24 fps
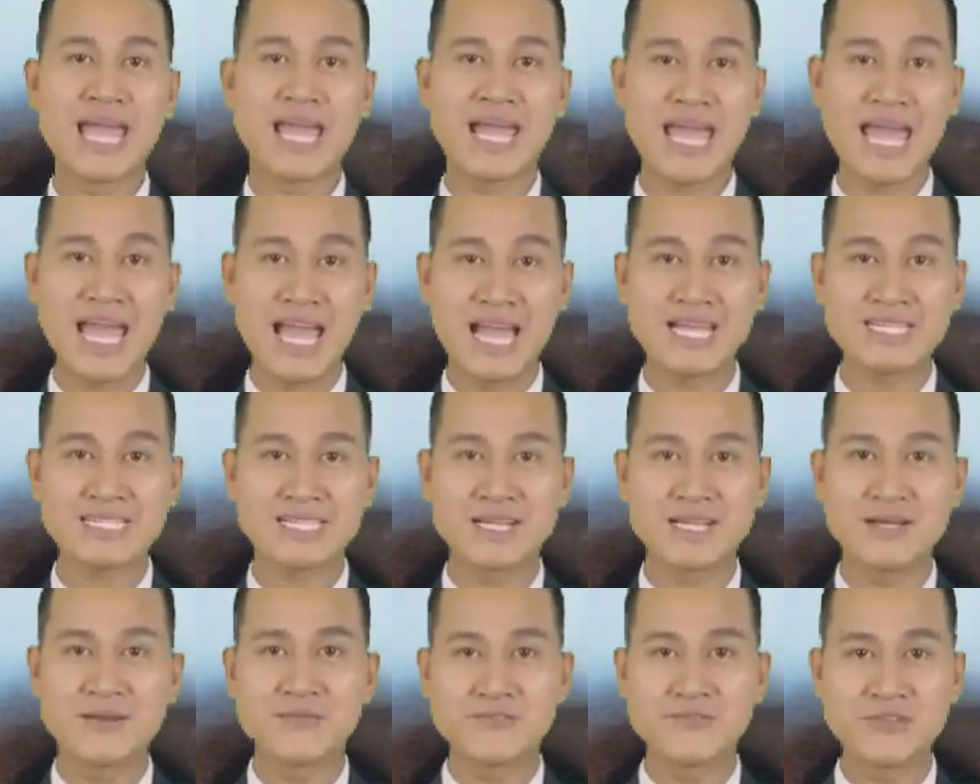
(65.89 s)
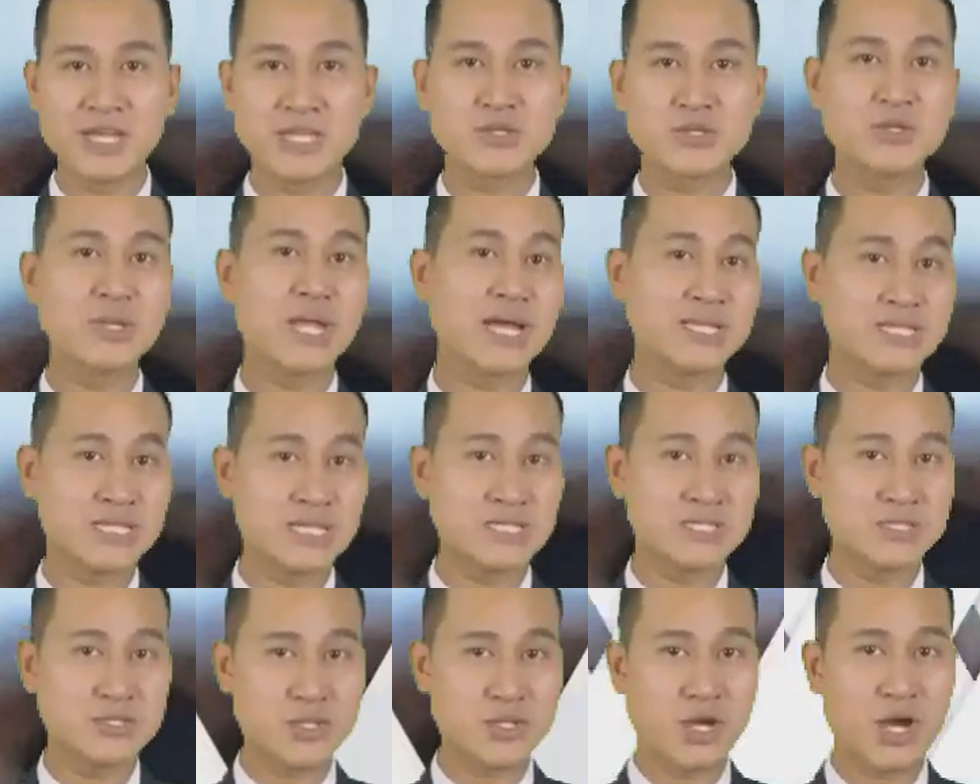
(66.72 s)
Meist mit
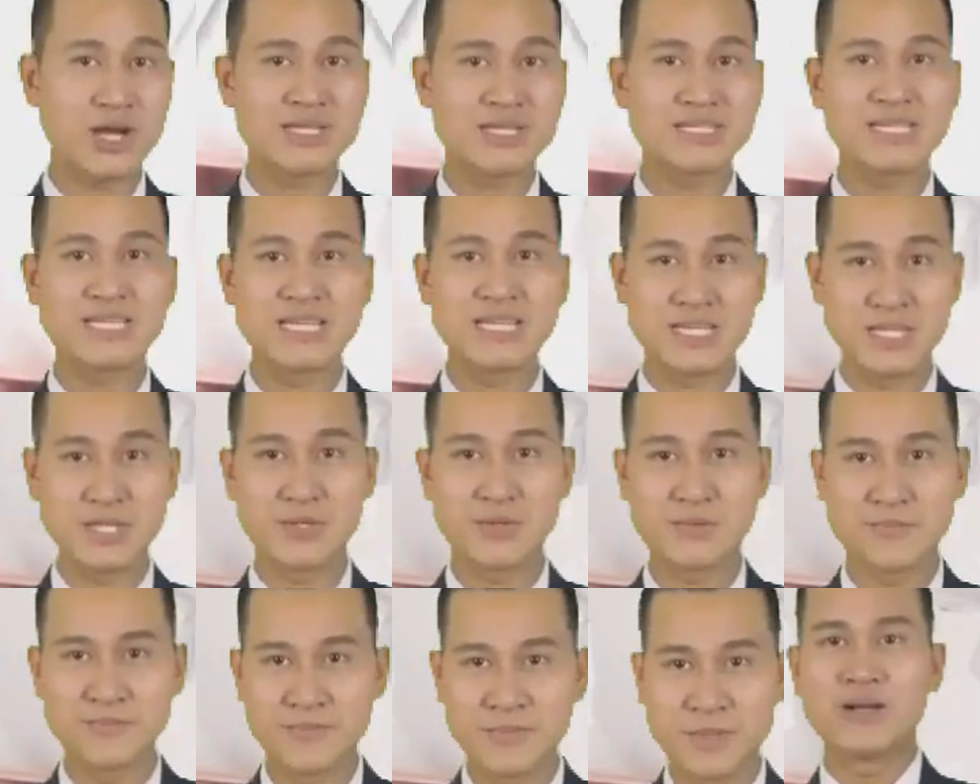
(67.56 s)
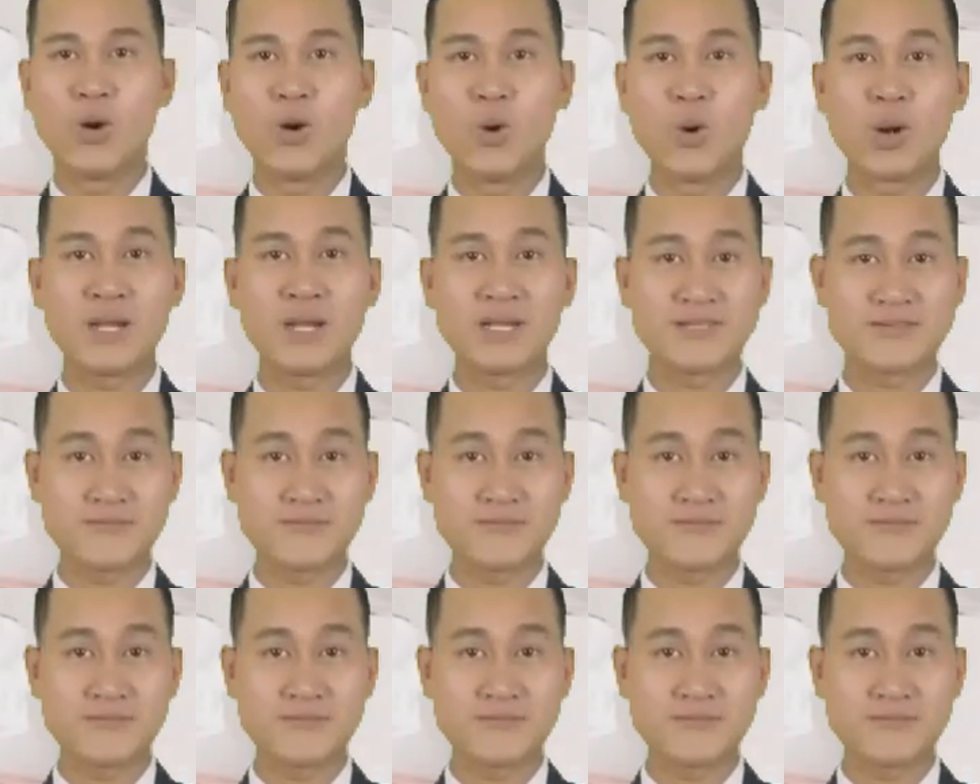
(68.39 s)
platinblonden, kurzen Haaren,